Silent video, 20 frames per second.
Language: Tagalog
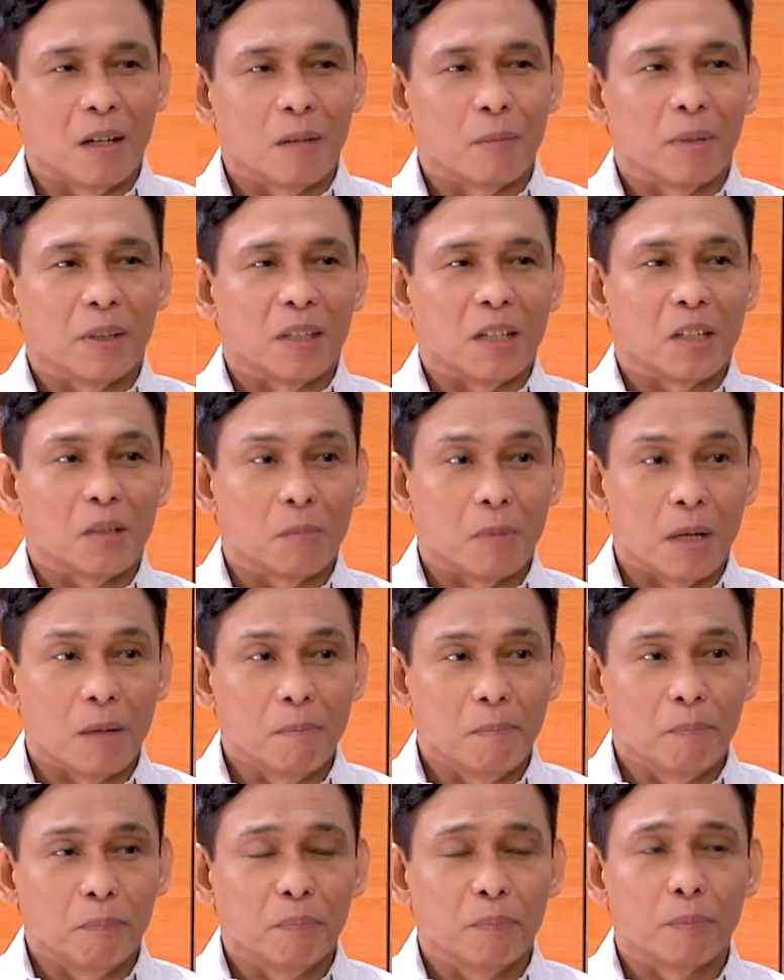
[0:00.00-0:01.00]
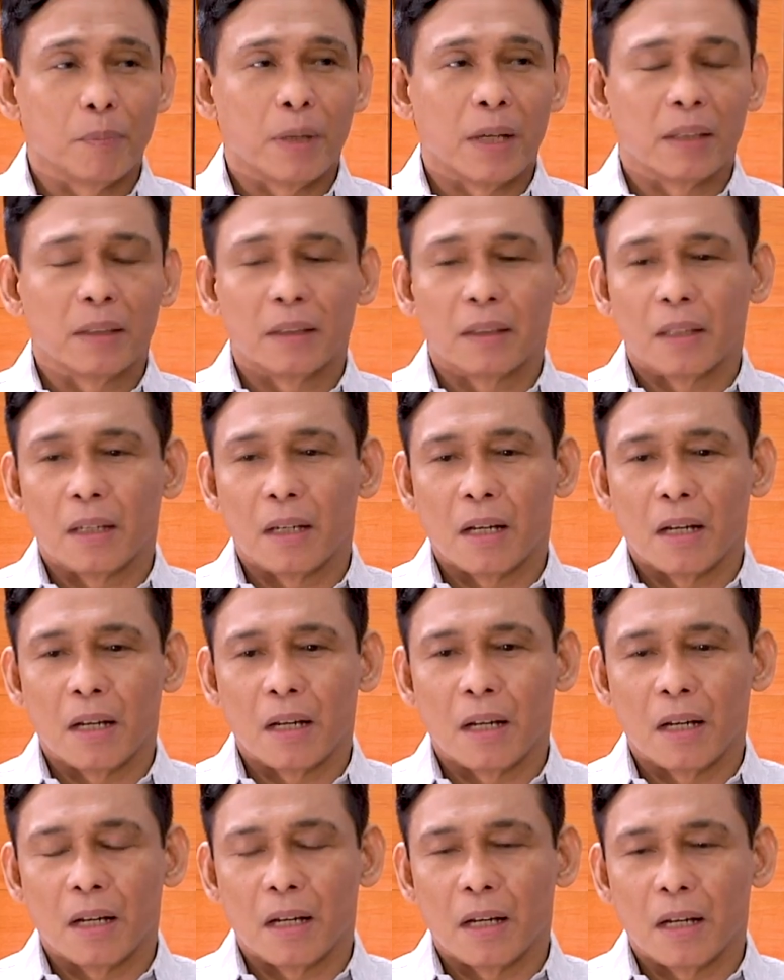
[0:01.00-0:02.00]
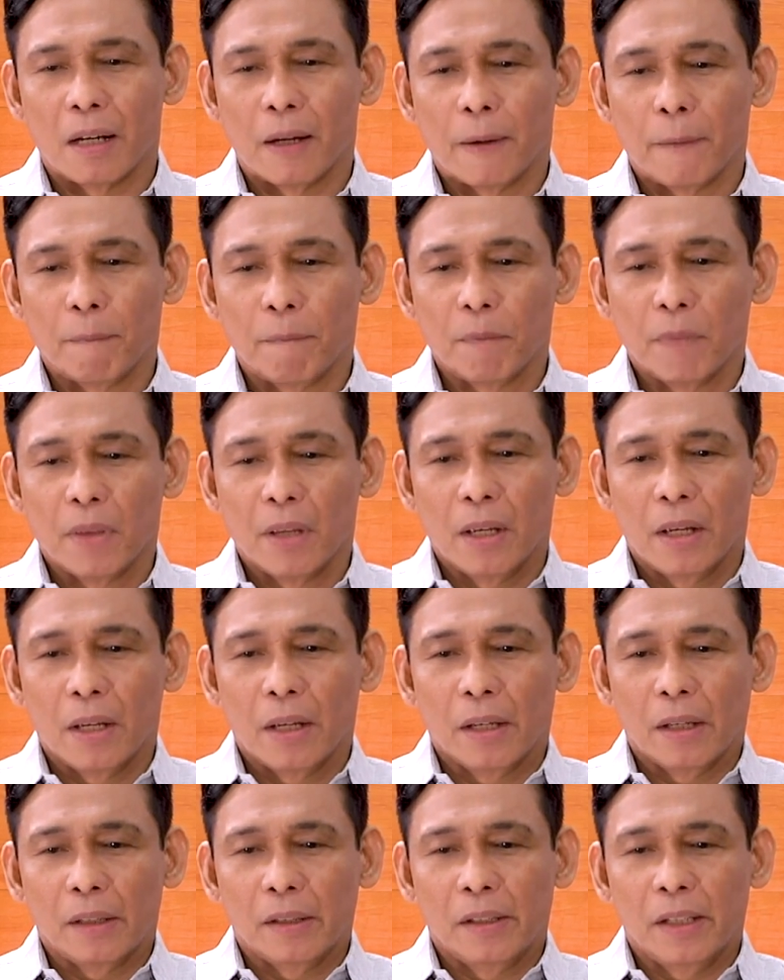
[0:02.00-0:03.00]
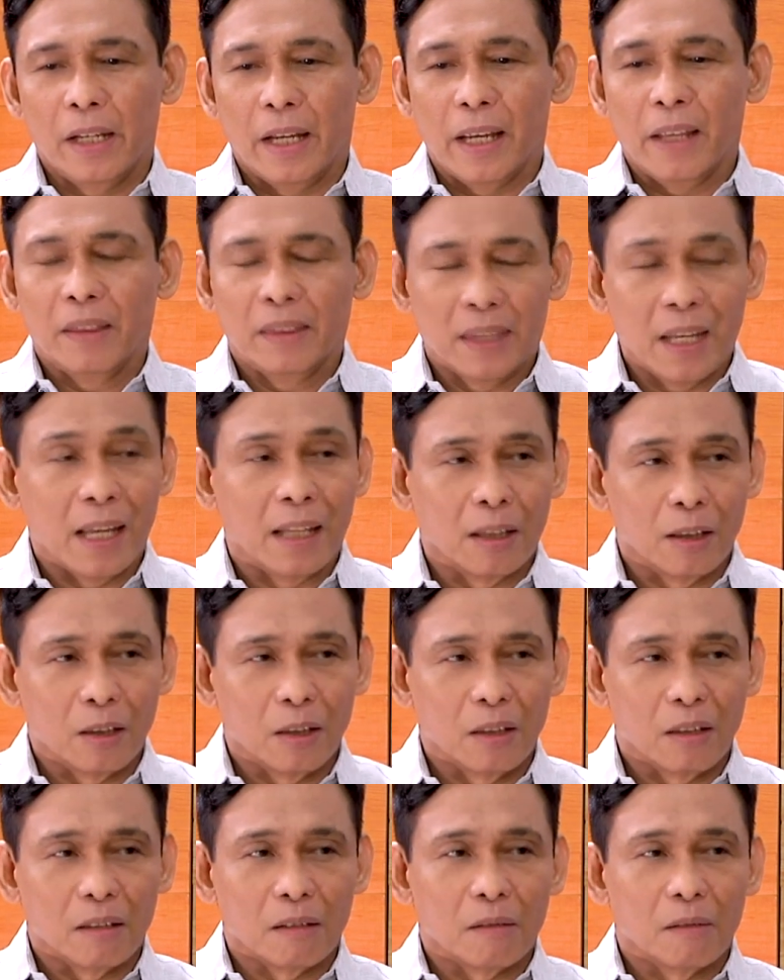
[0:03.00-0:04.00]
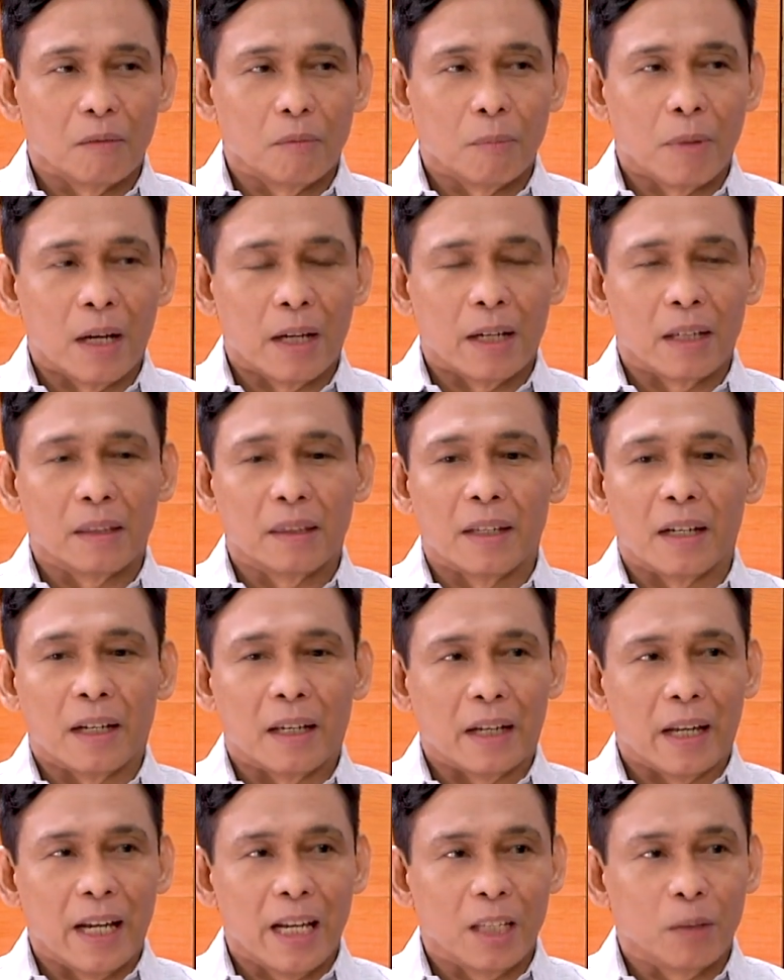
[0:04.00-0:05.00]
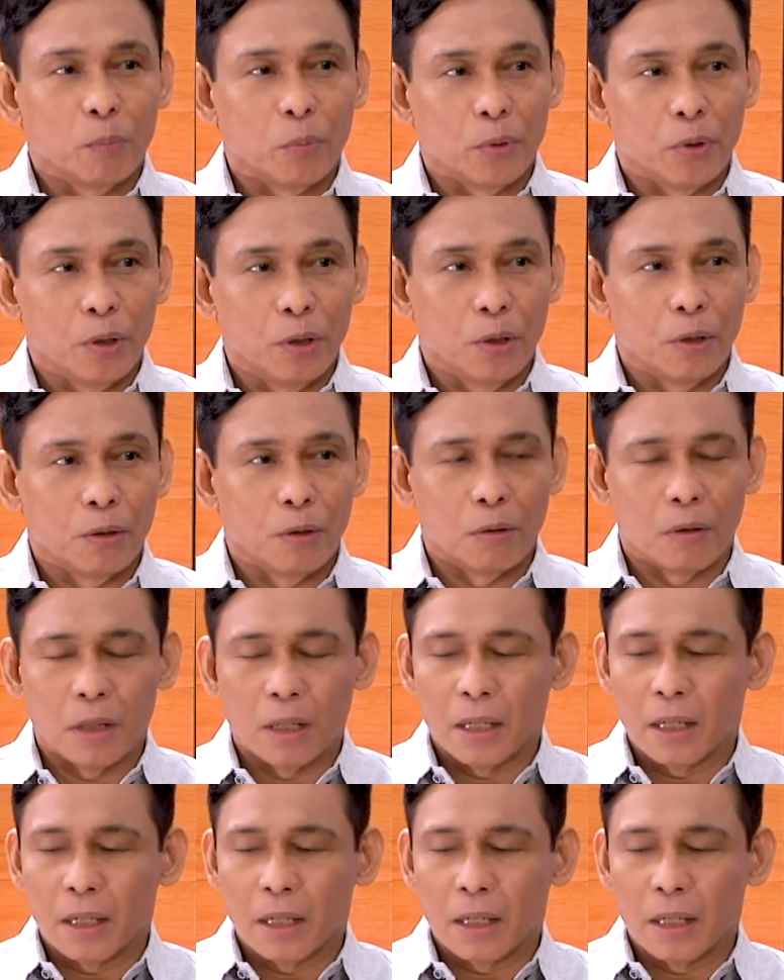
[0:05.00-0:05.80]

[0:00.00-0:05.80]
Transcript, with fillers: ang batas, ma'am. But uh, the intent bakit na-create po yung